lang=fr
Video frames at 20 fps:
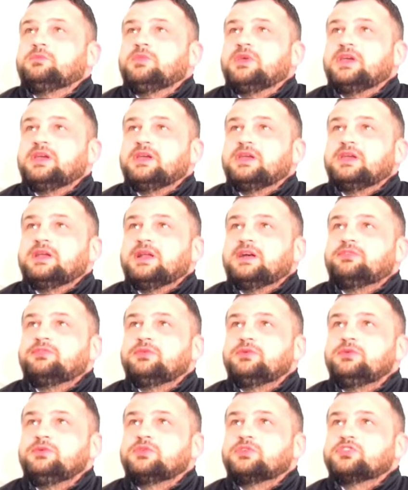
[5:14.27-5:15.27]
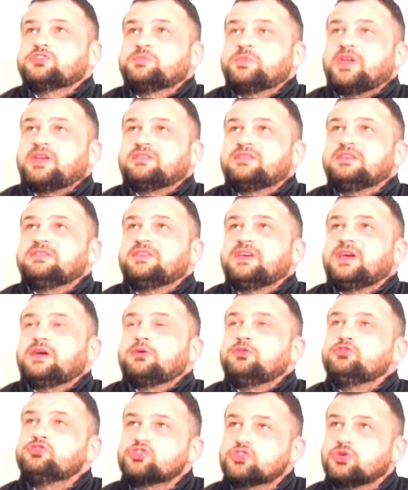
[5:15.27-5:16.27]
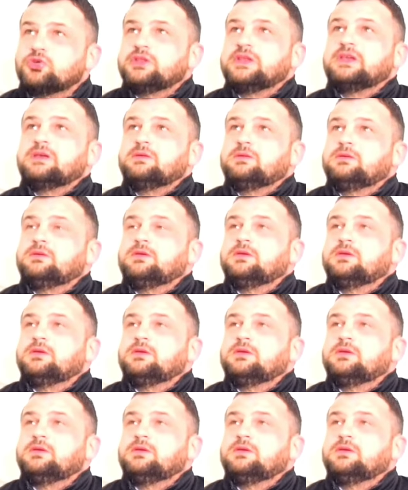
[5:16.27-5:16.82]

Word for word: Mais il a fallu que je persévère une journée.